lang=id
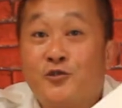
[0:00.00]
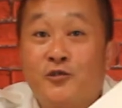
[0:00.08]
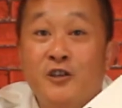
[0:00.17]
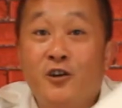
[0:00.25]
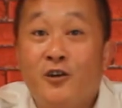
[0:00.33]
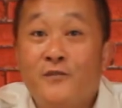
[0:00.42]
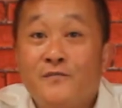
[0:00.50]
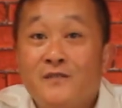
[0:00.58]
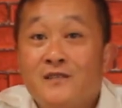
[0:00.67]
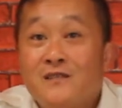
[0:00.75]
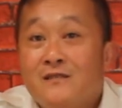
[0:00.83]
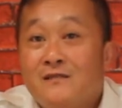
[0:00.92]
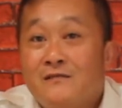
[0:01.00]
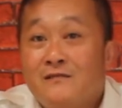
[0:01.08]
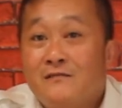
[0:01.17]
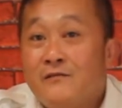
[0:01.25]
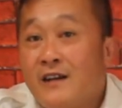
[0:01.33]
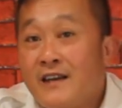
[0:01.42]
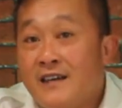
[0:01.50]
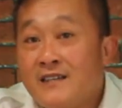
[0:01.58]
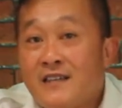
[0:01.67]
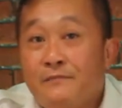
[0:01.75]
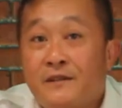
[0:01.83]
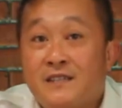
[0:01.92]
studio udah deh
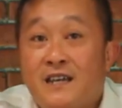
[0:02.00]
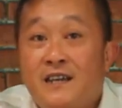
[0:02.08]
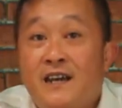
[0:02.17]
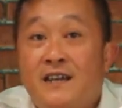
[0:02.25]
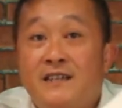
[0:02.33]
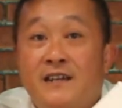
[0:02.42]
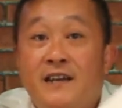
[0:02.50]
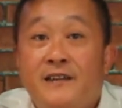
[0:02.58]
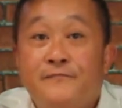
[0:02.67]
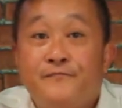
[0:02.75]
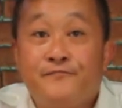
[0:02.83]
saya percaya aja deh